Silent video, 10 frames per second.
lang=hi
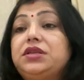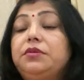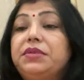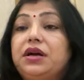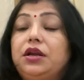दिन
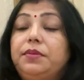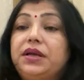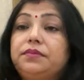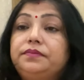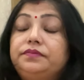
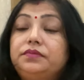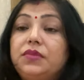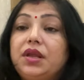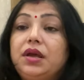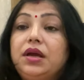
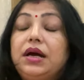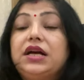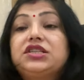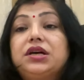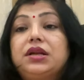मंगलवार
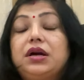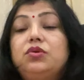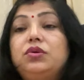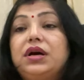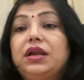आज का
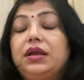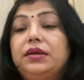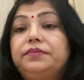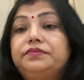राहु काल है